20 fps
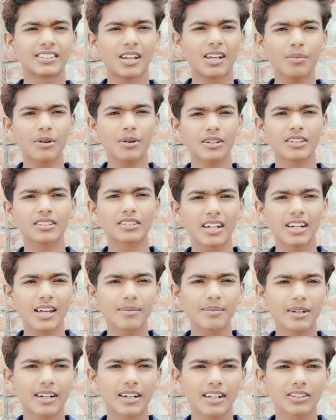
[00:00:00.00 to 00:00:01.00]
चैनल पर ना
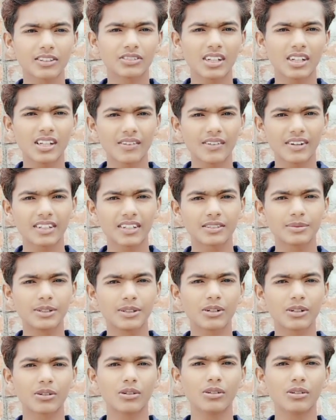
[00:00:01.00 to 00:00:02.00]
सब्सक्राइब करना तो चलिए फ्रेंड्स
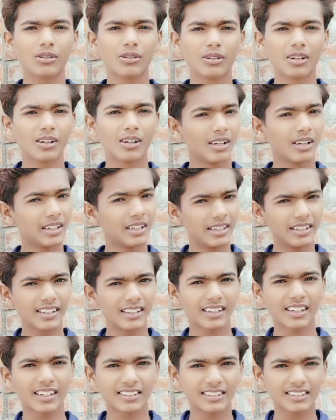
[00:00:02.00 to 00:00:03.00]
वीडियो को
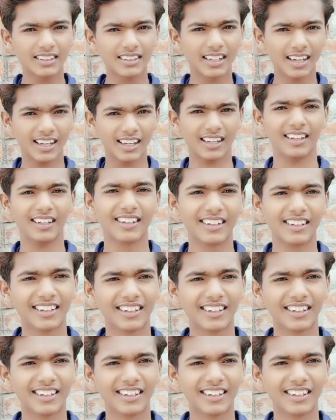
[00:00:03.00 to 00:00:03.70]
एंड करते हैं